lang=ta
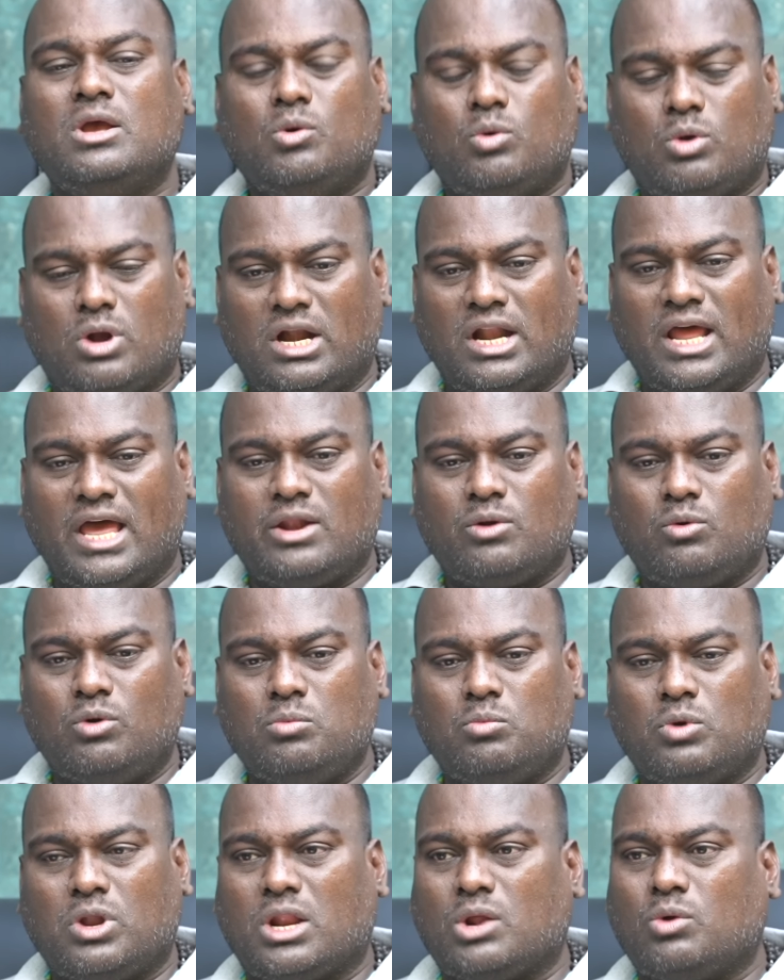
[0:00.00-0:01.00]
ஒரு ரெண்டாயிரம் கோடி
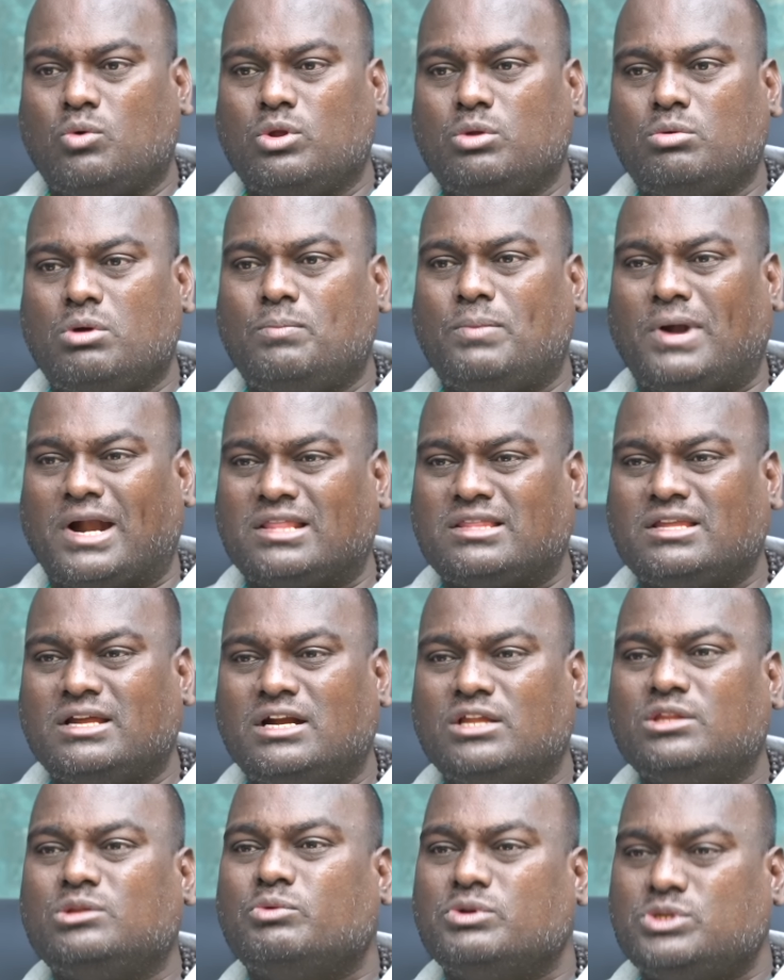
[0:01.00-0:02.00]
மூணாயிரம் கோடி ரூபா பணத்தை
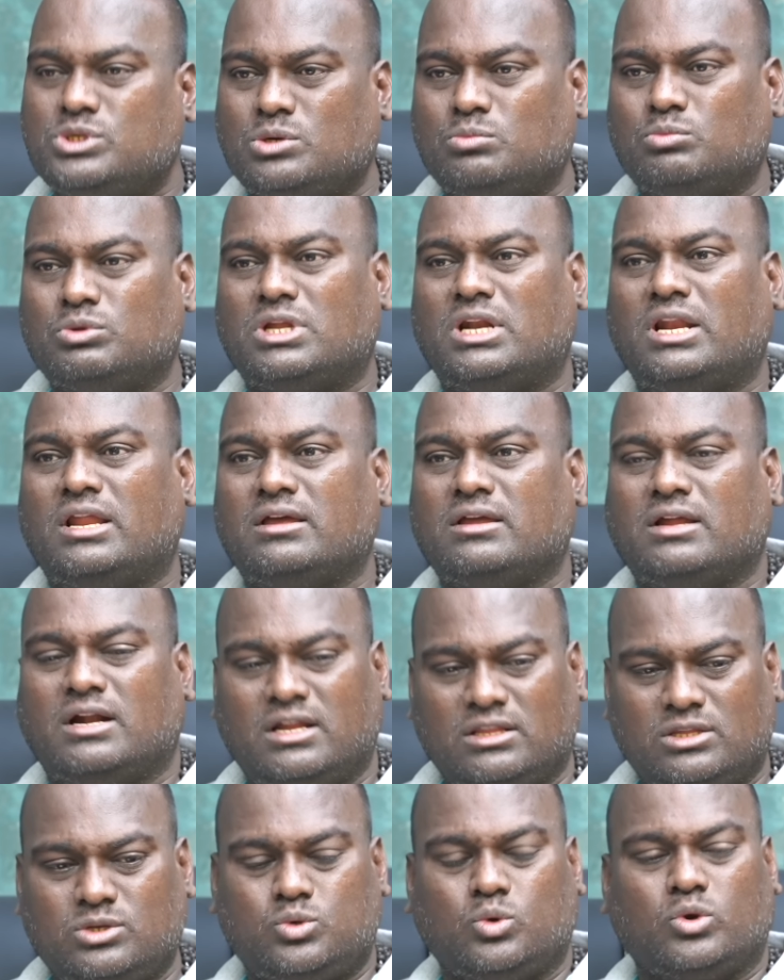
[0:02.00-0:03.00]
எடுத்து வச்சு முதல்ல
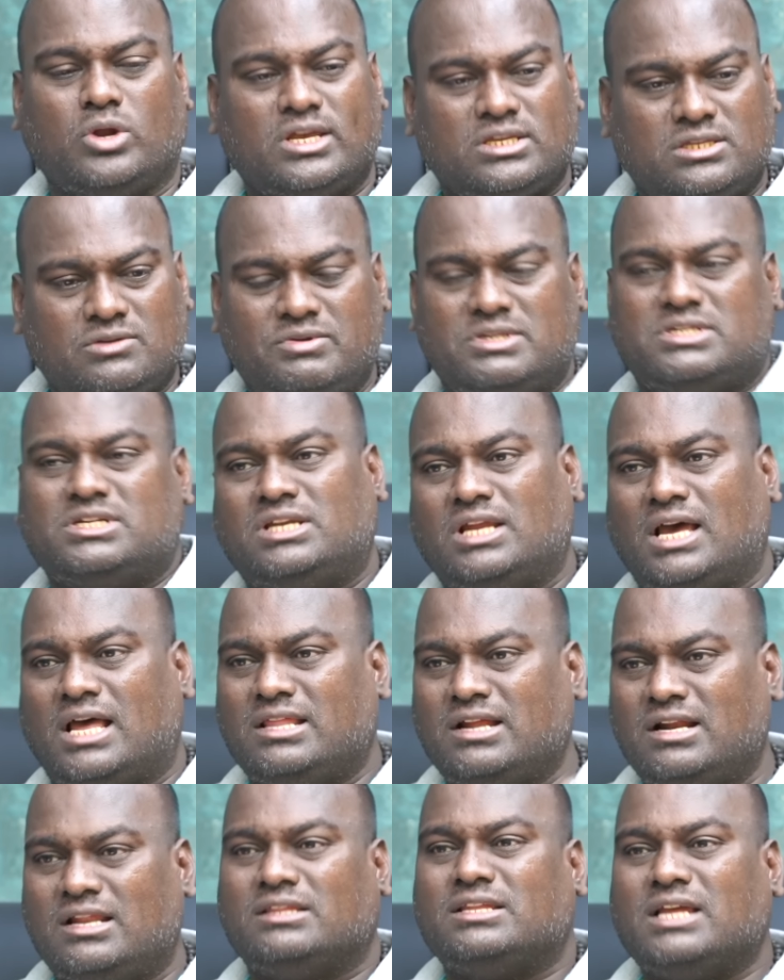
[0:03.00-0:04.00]
எடுத்து சூக்கேஸை வச்சுட்டு
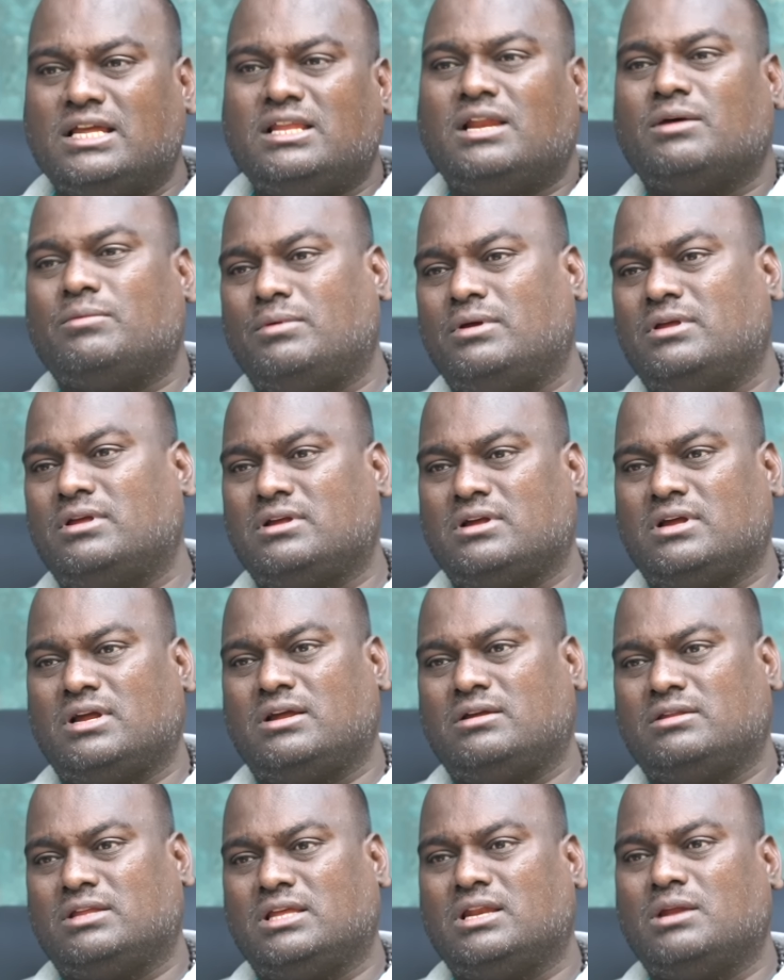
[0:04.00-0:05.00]
அதுக்கிட்ட தேர்தலை
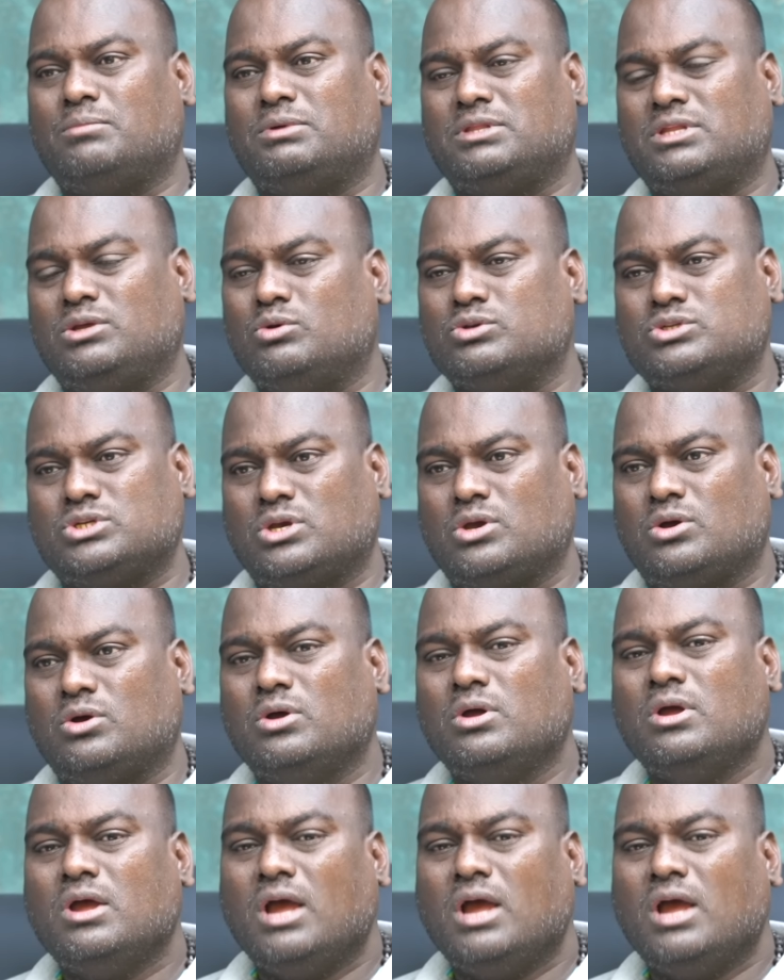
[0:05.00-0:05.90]
தேர்தலை பற்றி யோசிக்கும்